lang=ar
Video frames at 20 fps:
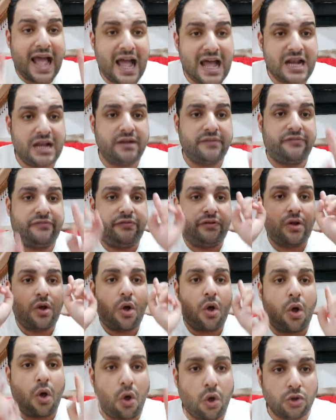ألف
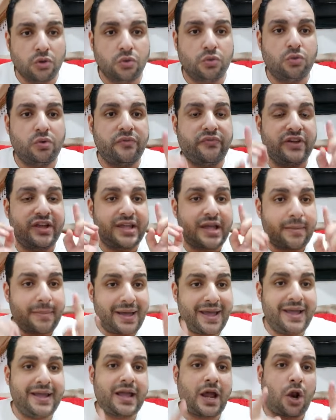عضو في
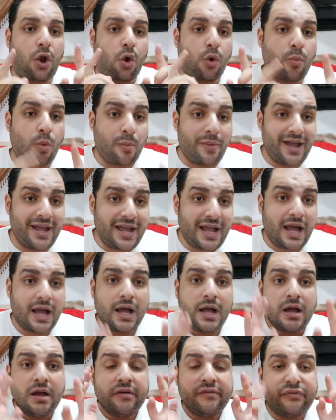الجمعيه العموميه